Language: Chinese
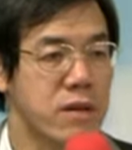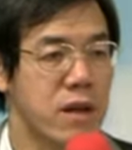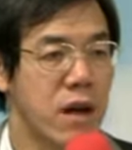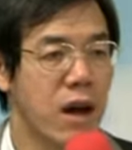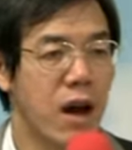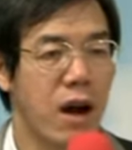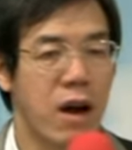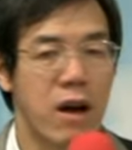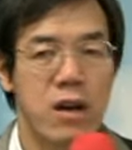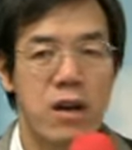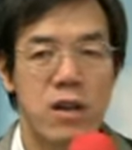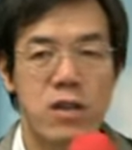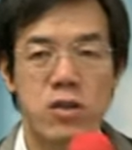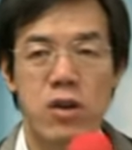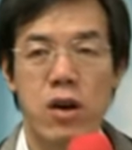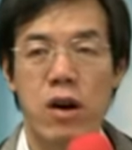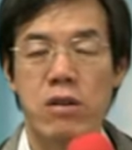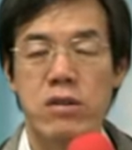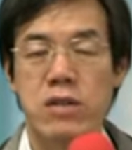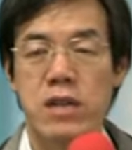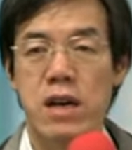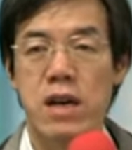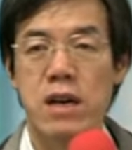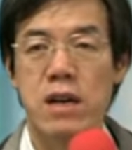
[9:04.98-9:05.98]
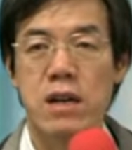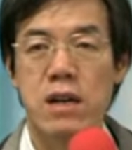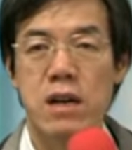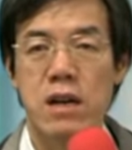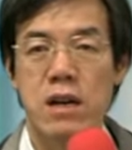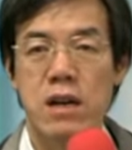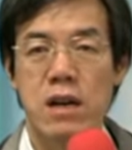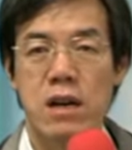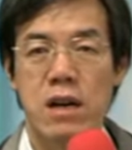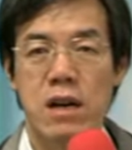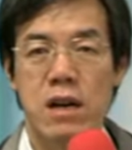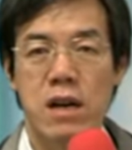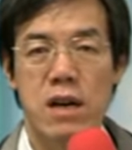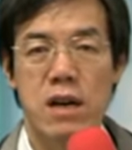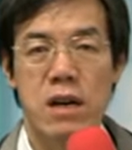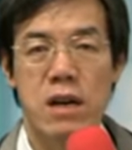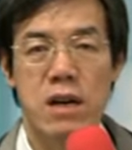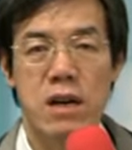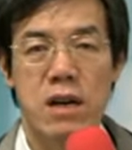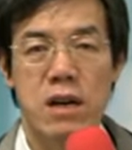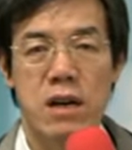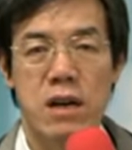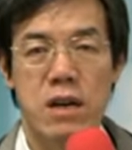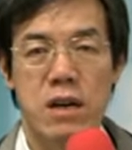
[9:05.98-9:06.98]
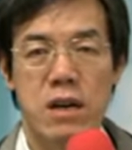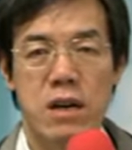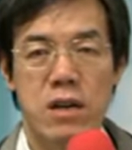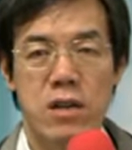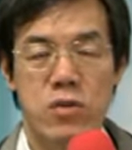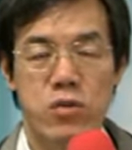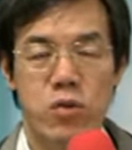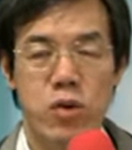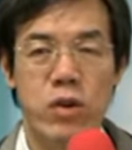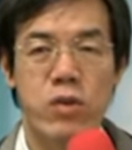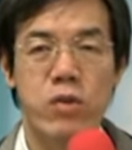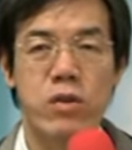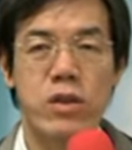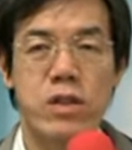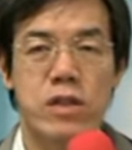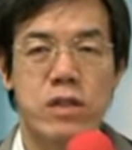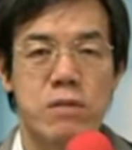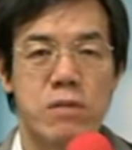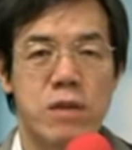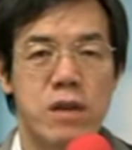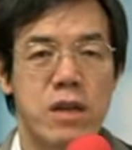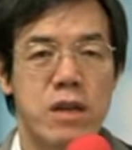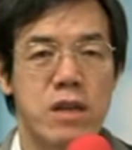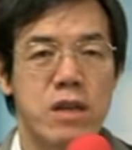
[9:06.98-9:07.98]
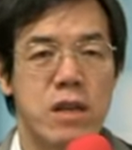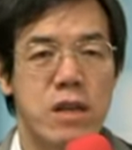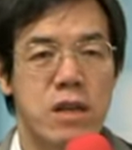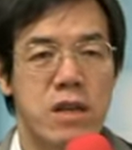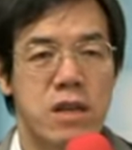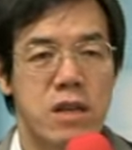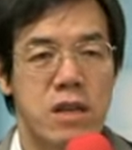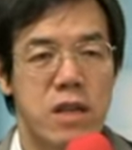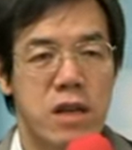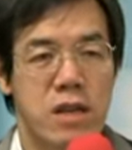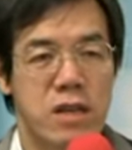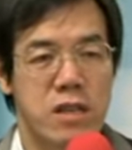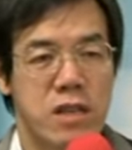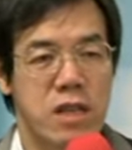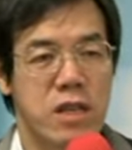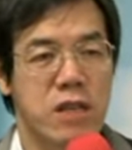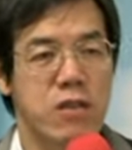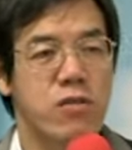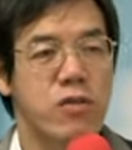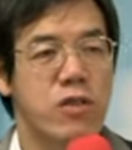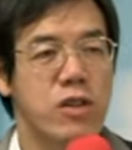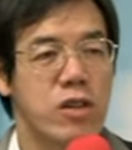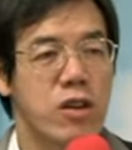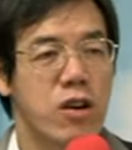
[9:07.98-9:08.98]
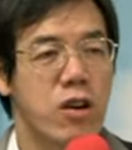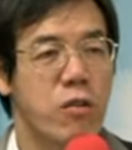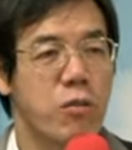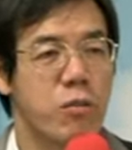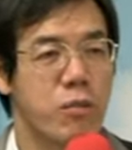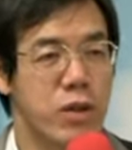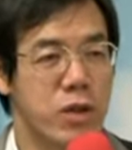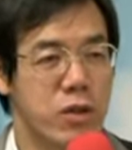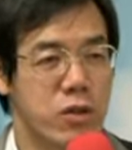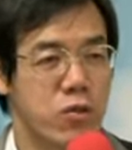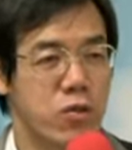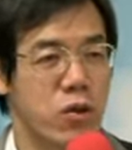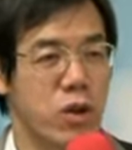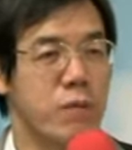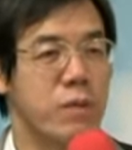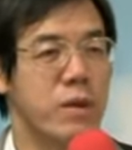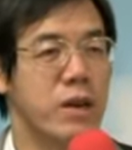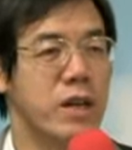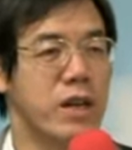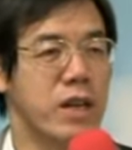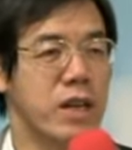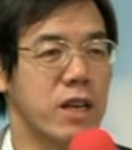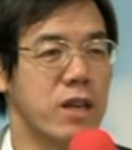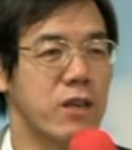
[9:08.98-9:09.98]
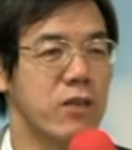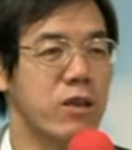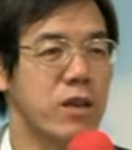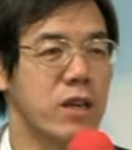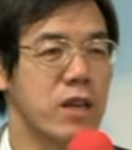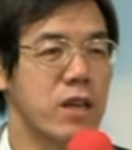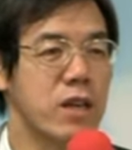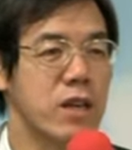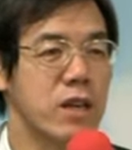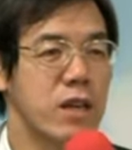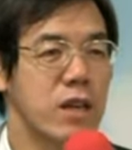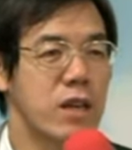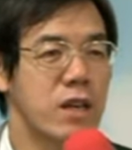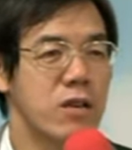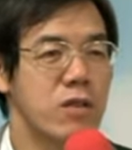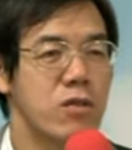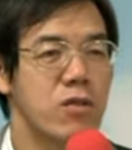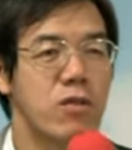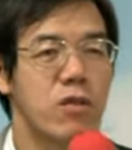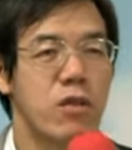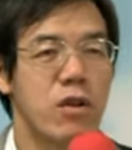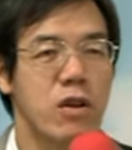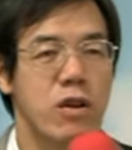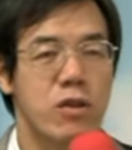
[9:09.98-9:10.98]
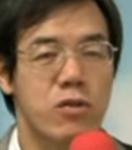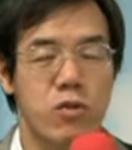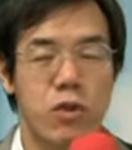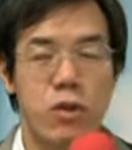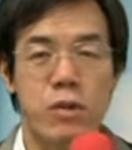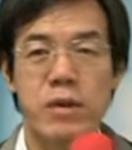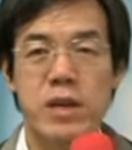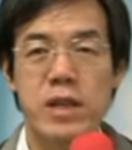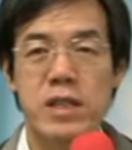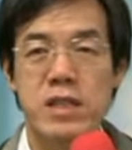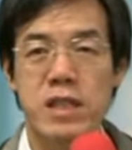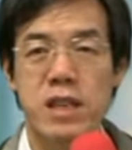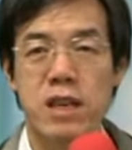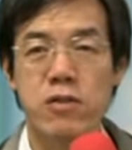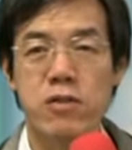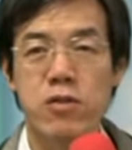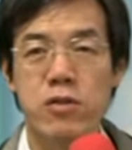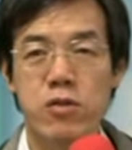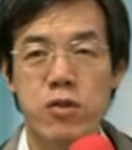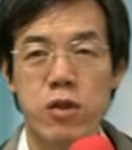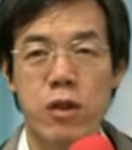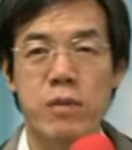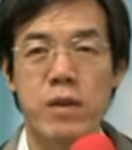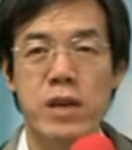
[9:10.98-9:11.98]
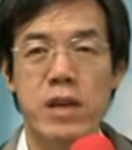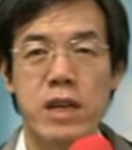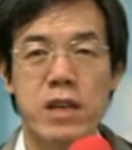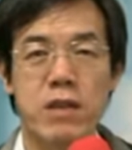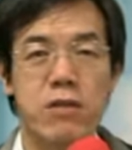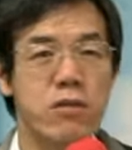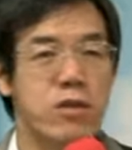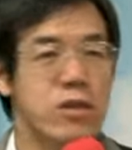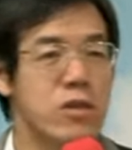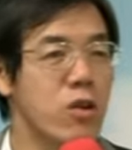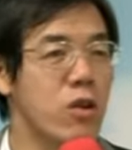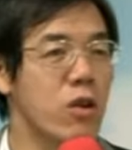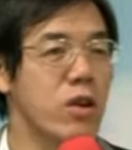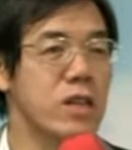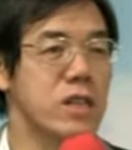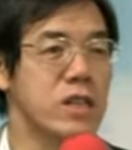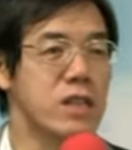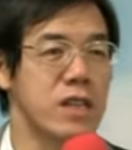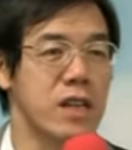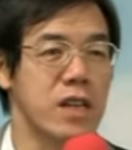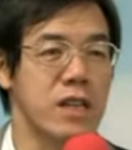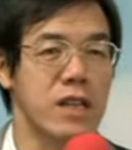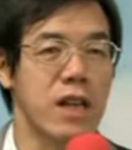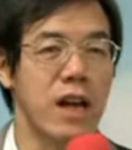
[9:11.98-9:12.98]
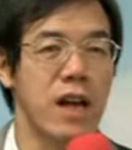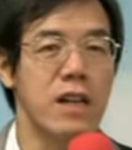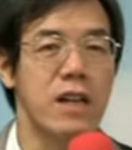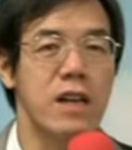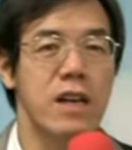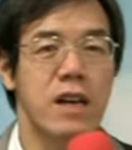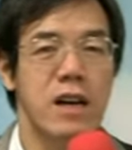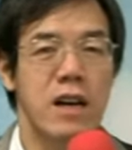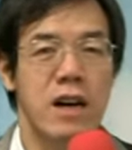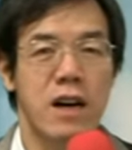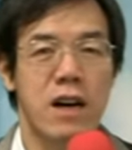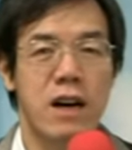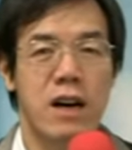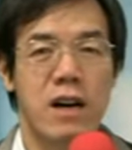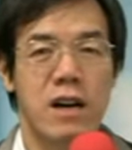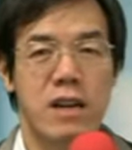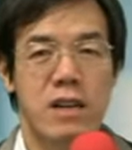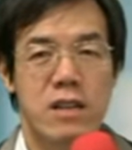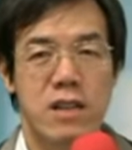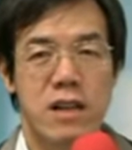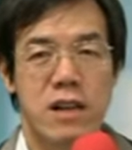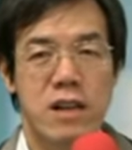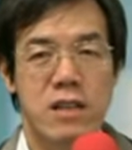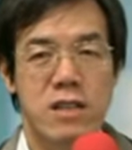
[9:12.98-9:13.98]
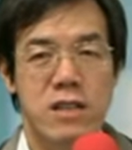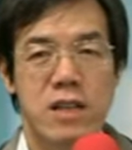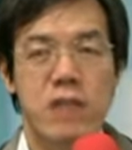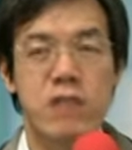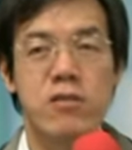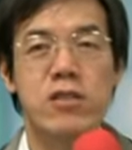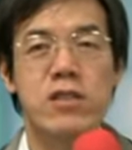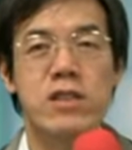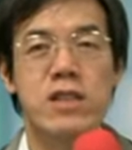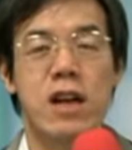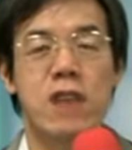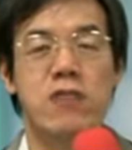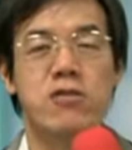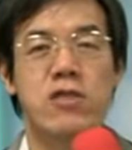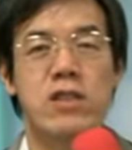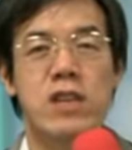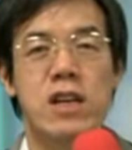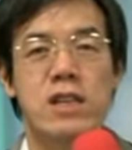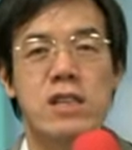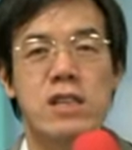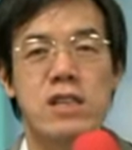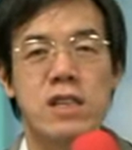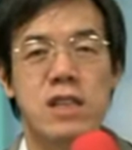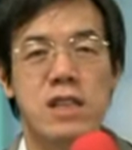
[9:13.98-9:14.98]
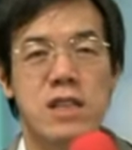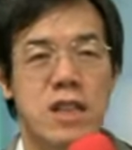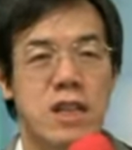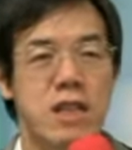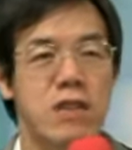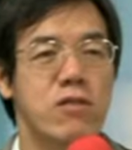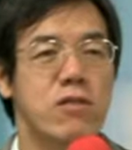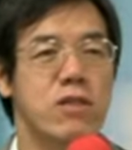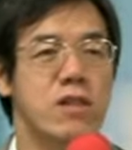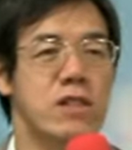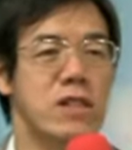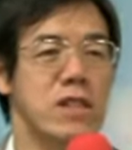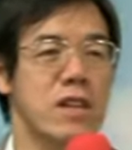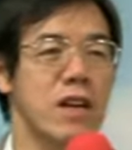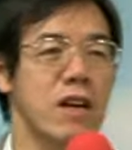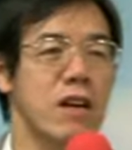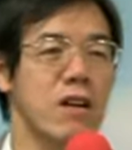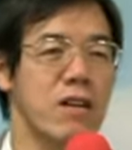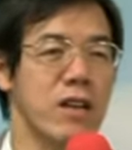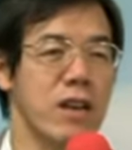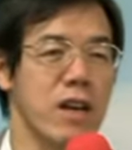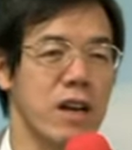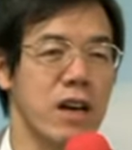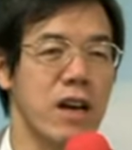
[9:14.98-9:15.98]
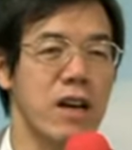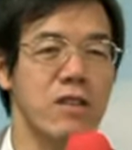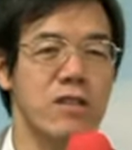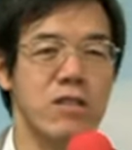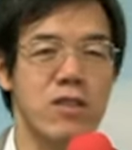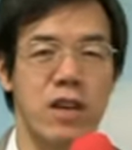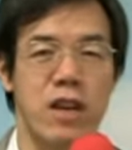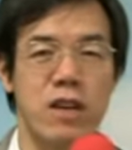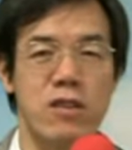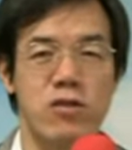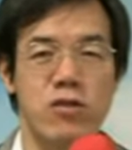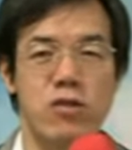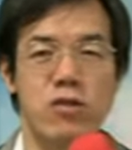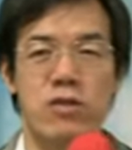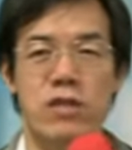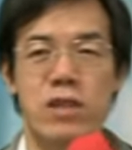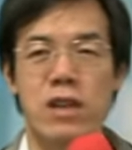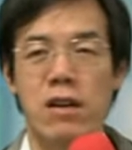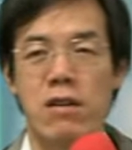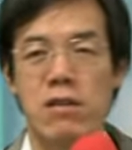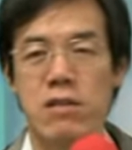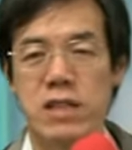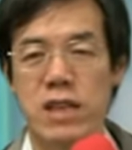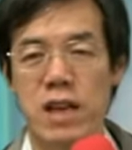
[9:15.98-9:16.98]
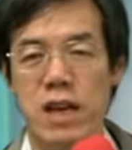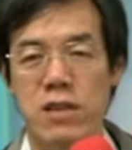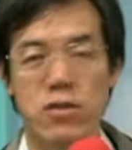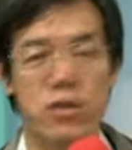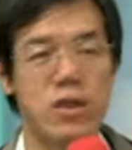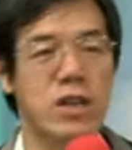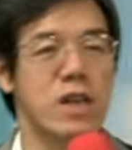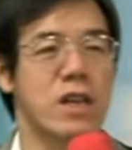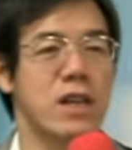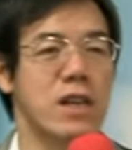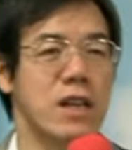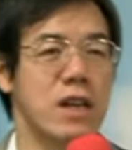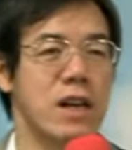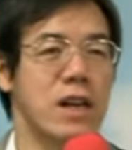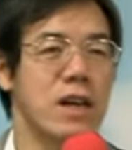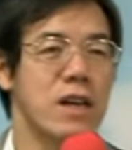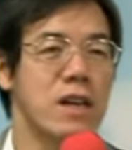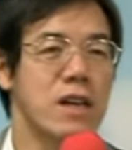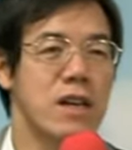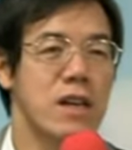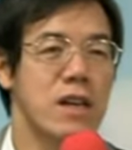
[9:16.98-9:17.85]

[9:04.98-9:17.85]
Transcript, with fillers: 啊，就好像呃，所以为什么呃结婚以后不能随便离婚？如果随便结婚、随便离婚都很简单，呃呃，结婚只要去登记，离婚只要也要只要取消一下就可以了，